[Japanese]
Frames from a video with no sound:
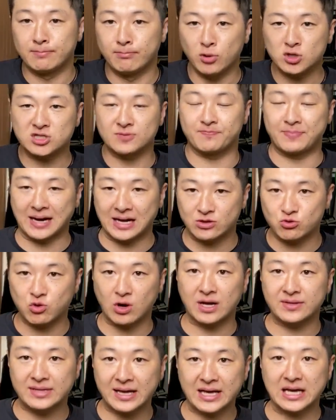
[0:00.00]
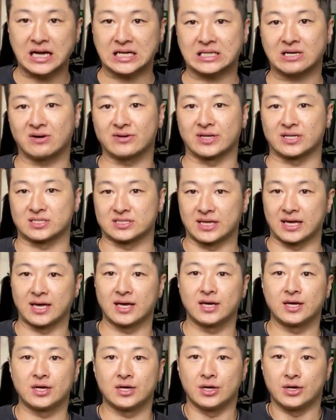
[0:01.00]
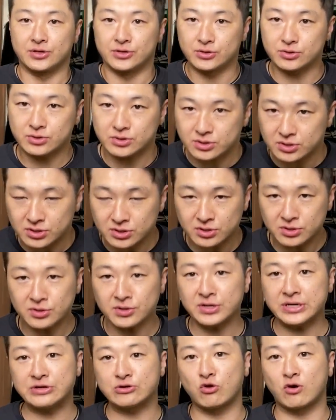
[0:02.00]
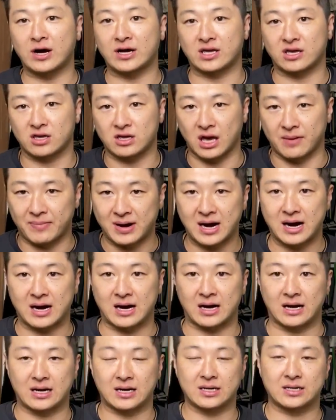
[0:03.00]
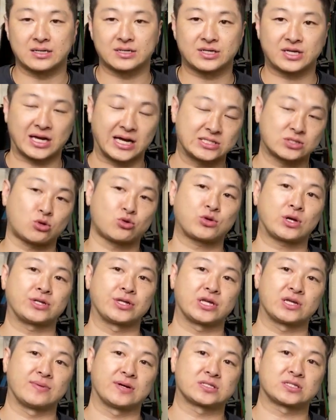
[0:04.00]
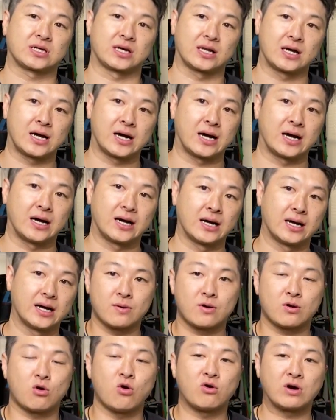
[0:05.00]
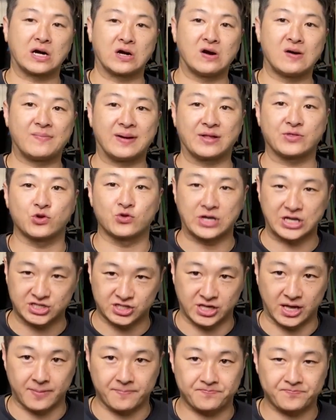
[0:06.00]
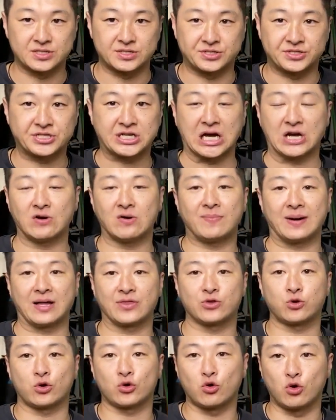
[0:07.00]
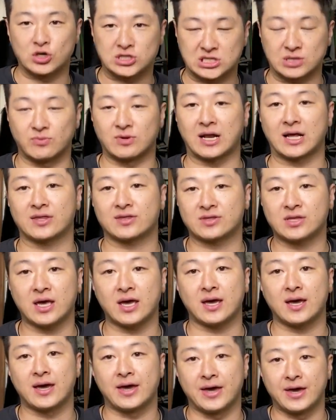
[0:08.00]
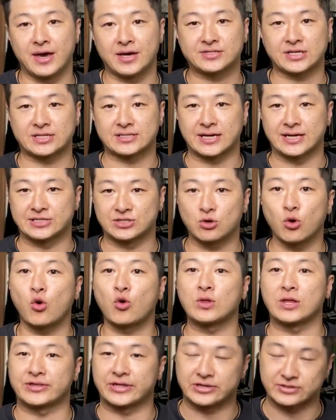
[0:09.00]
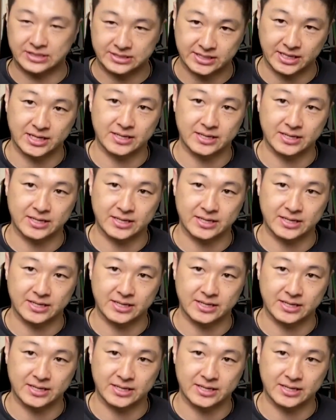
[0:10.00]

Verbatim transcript: もしバンドがない方はですね、ゆっくり動けば、効かすことができますから、今回はバンドなしで、次回はバンドを用意してもらって、エクササイズを行ってくださ